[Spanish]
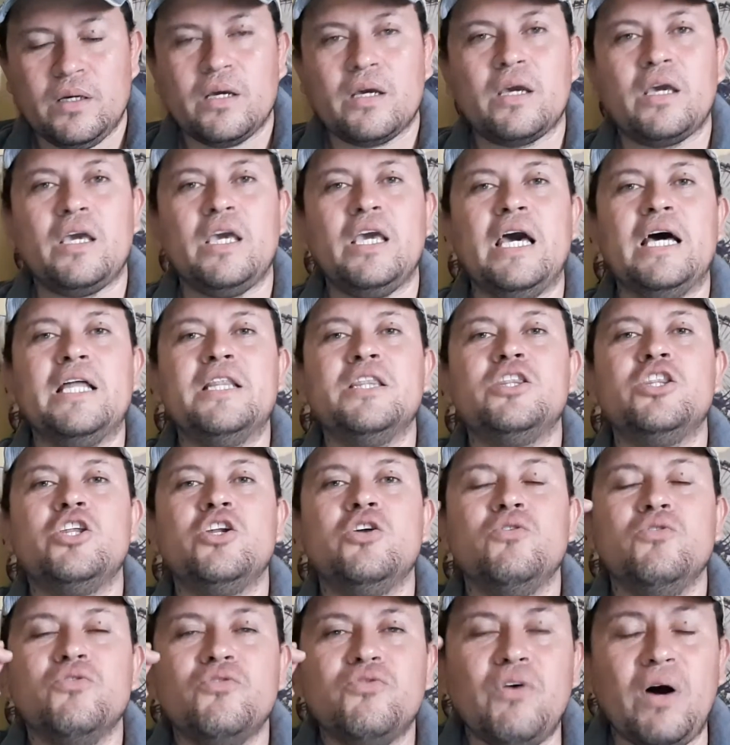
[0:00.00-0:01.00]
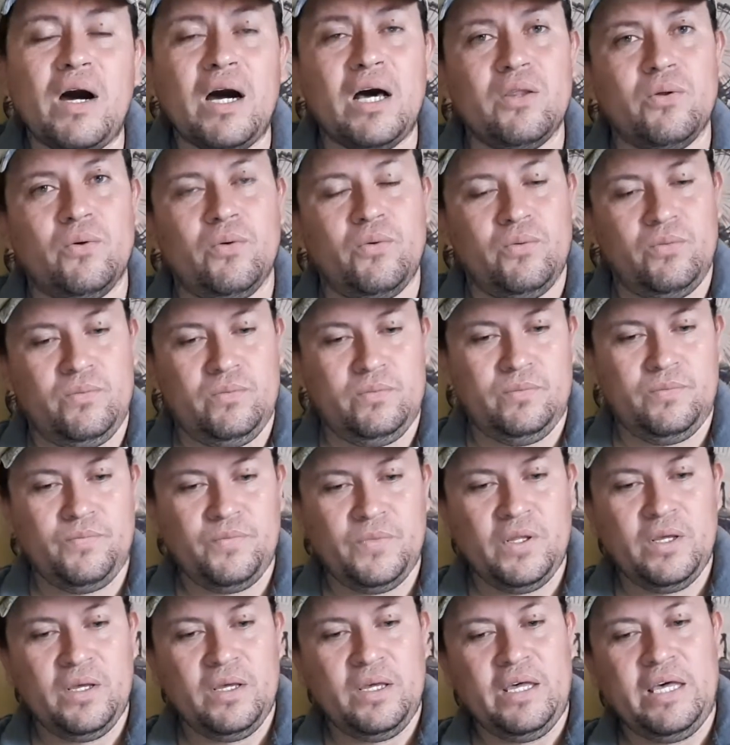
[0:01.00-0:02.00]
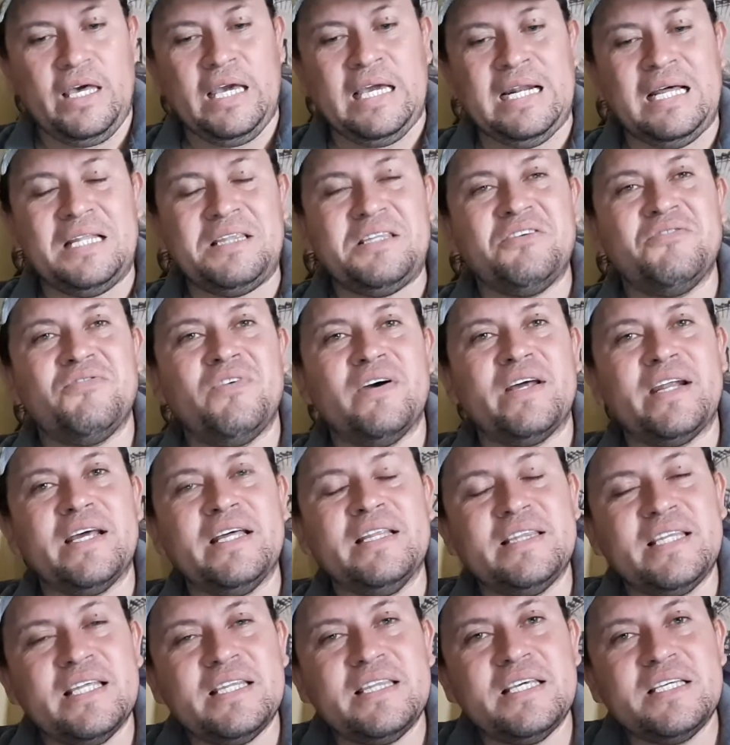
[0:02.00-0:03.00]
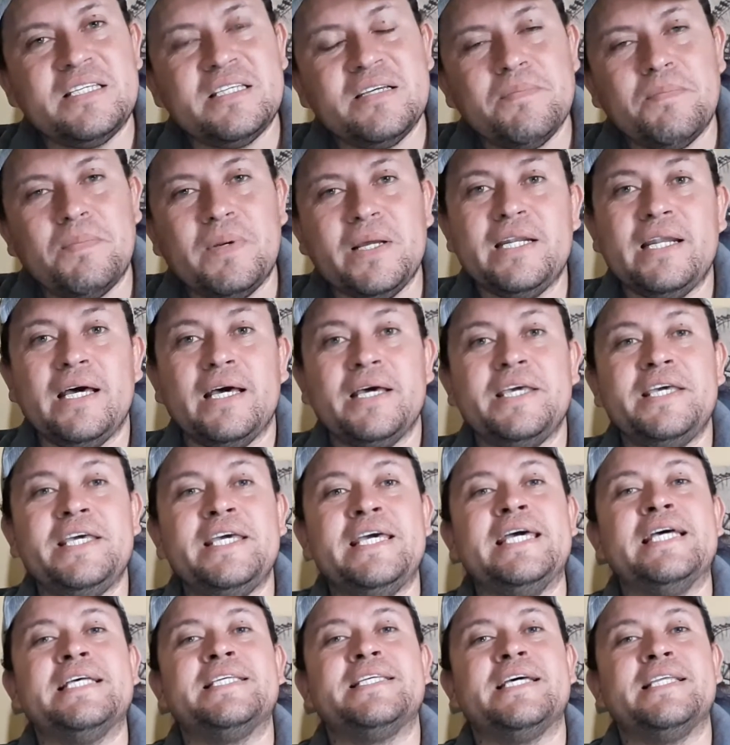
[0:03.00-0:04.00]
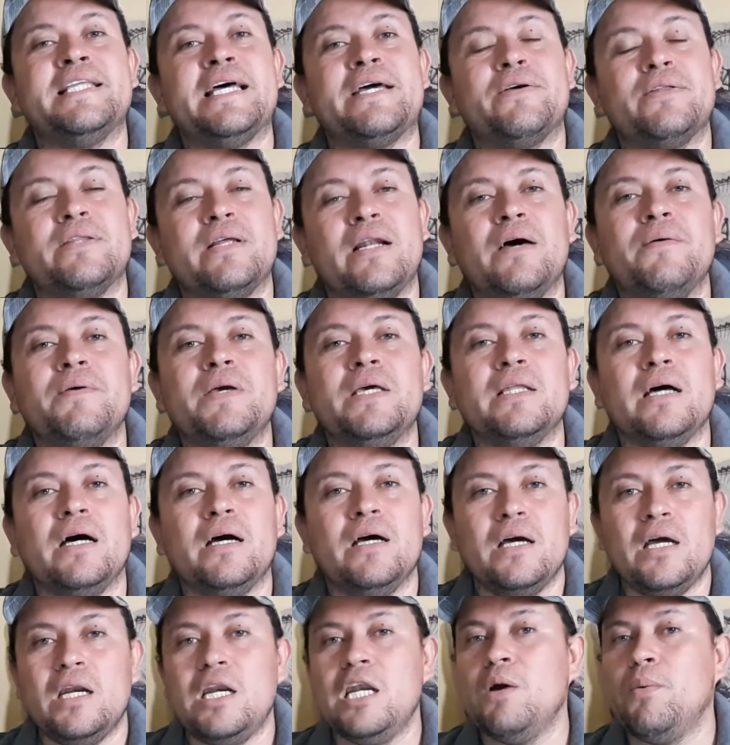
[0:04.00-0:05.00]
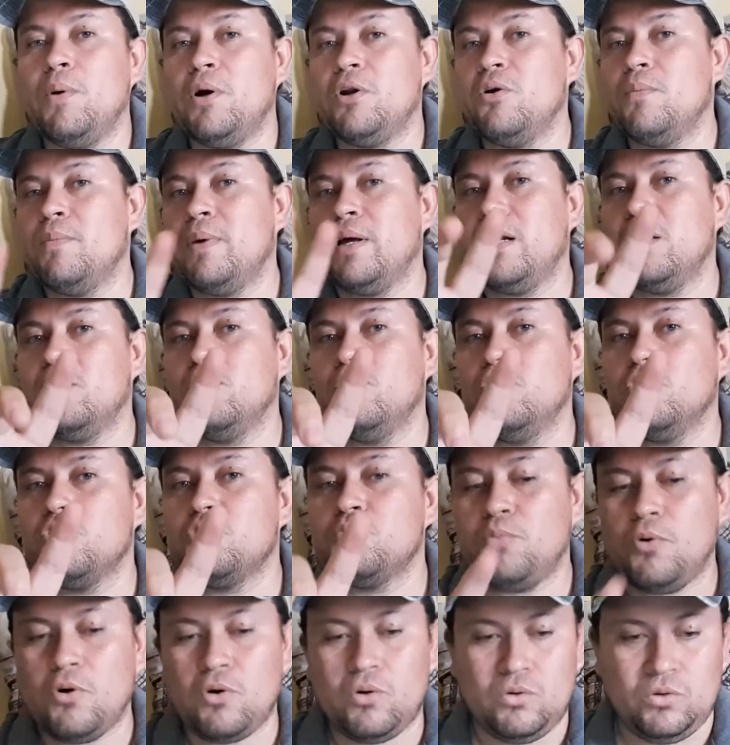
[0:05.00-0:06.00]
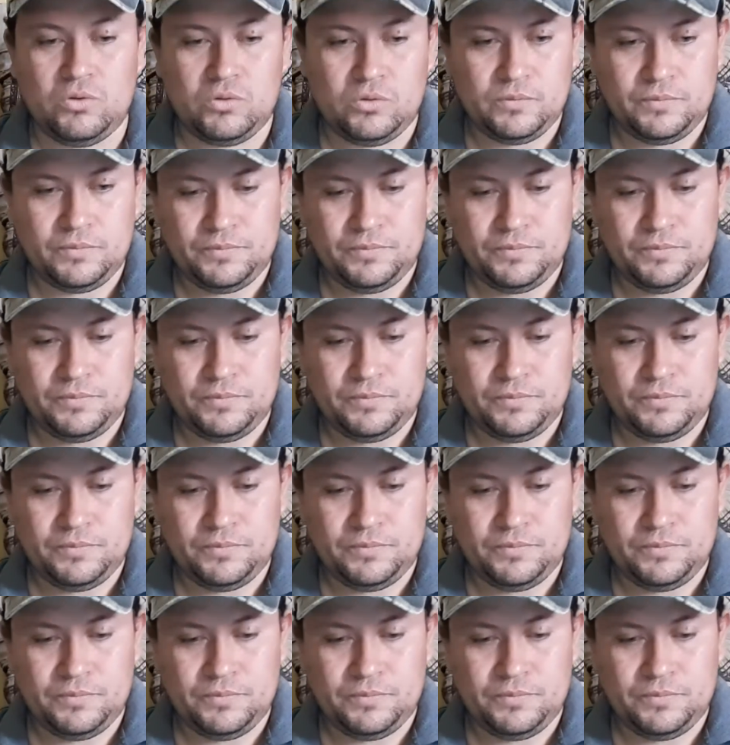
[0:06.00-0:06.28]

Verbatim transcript: Que han triunfado en las diferentes disciplinas y escenarios de la vida. Le voy a nombrar algunos pocos.